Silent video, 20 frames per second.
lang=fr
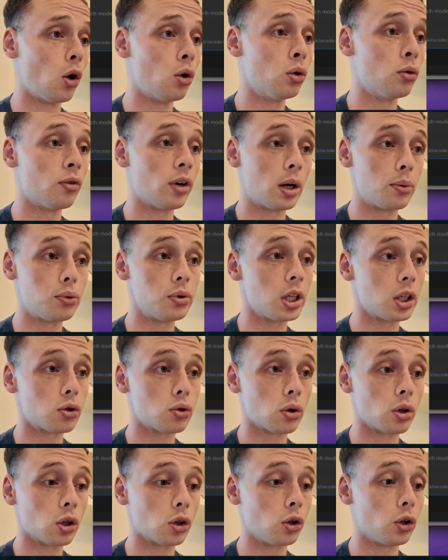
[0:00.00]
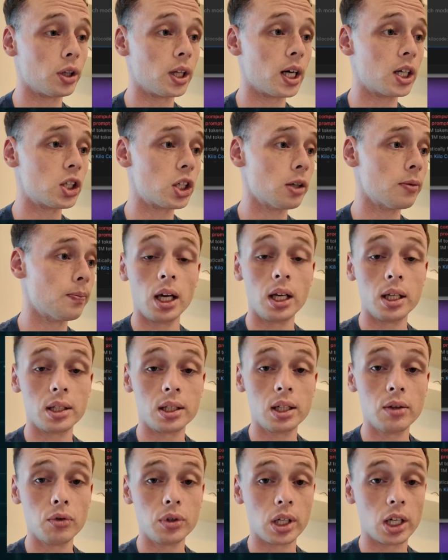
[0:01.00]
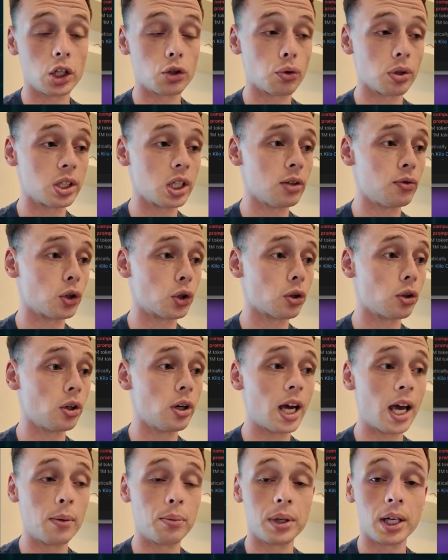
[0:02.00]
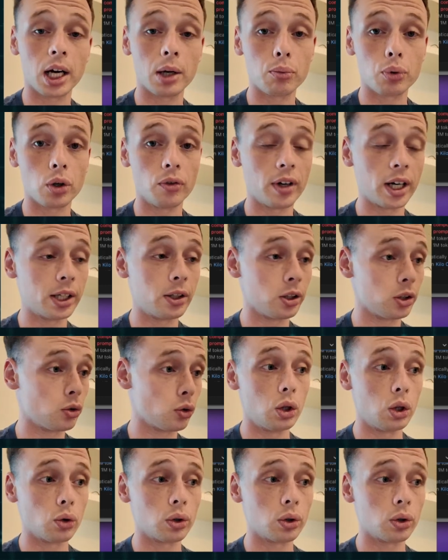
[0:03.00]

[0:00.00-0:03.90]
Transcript: En haut, on va appuyer sur l'engrenage et ici, vous allez choisir votre API provider.